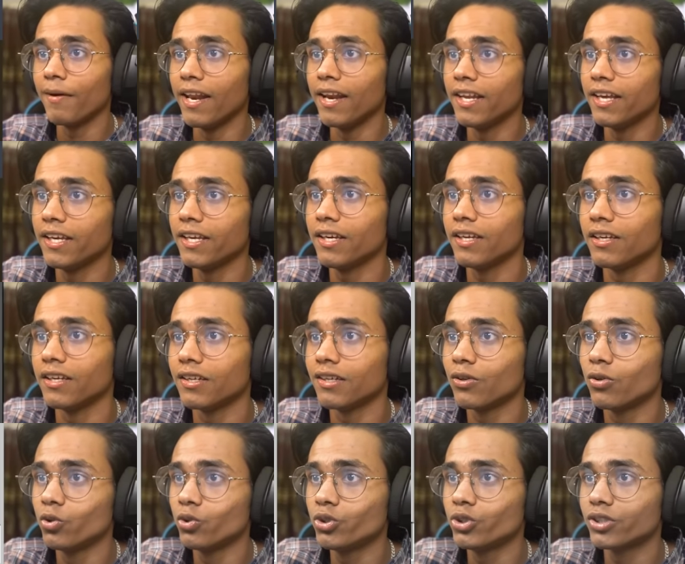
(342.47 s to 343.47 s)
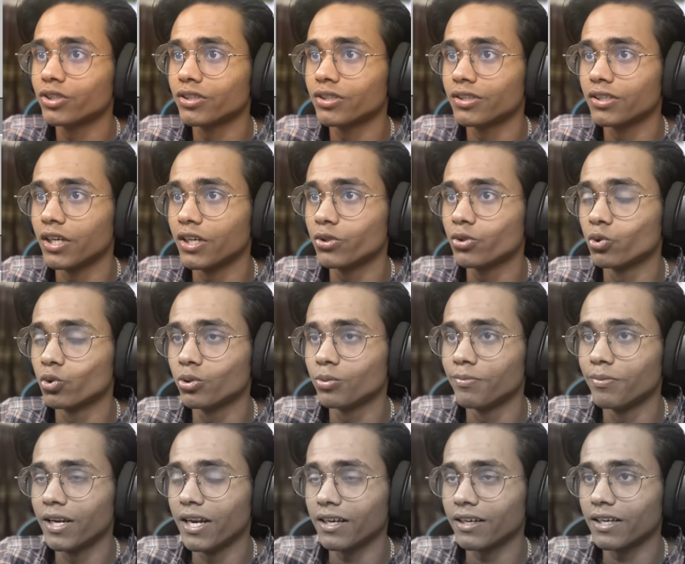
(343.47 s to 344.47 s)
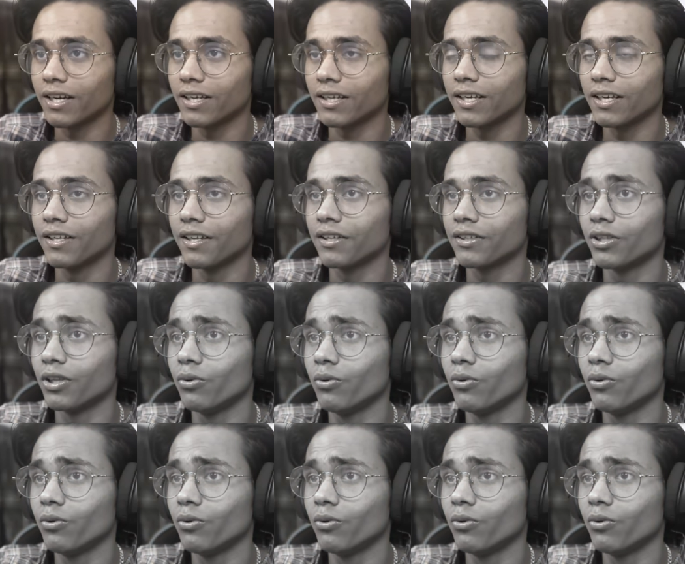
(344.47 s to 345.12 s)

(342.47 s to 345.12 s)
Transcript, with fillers: पहले कुछ करतूत बना करके देखता